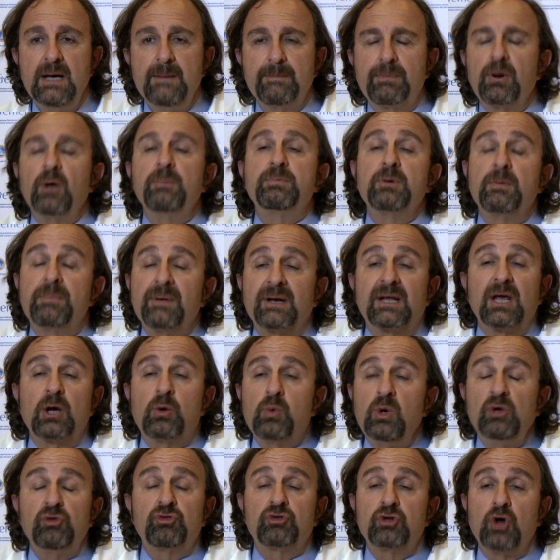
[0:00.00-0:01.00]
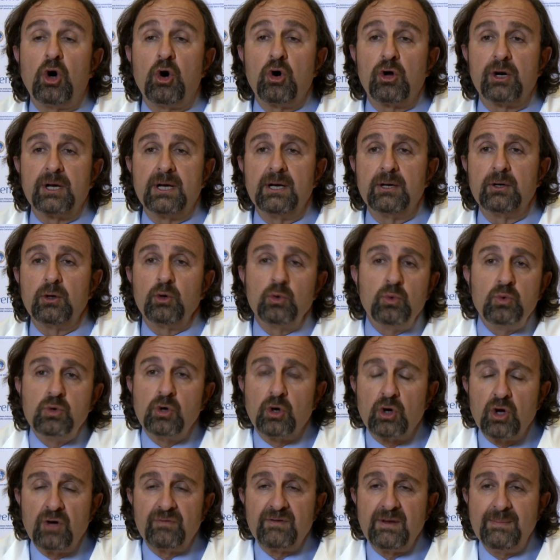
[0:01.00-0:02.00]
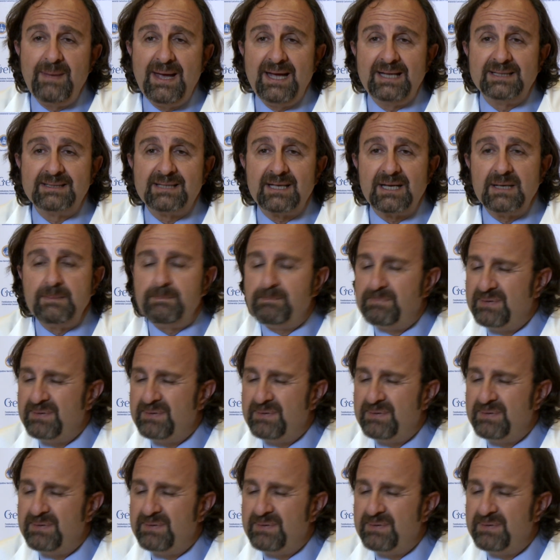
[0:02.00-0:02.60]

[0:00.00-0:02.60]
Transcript: proprio perché questo organo lungo 9 metri,